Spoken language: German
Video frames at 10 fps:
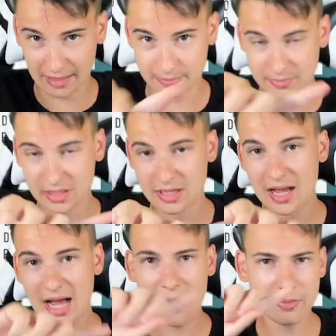haben,
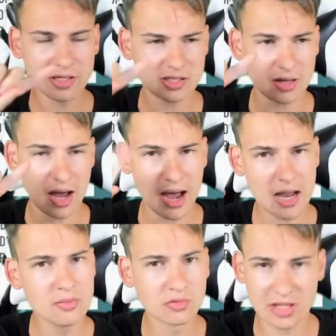habe ich
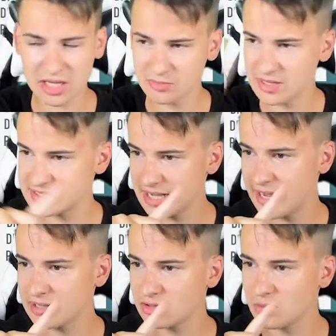eine Minute, denke ich mal,
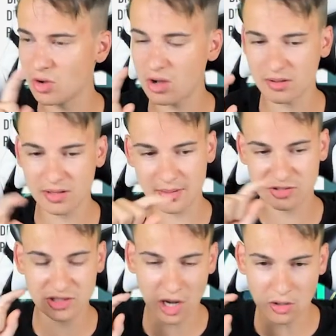Zeit, um noch... Äh,
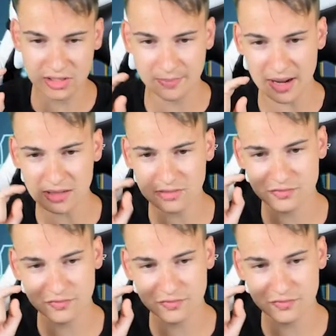also die, die Bank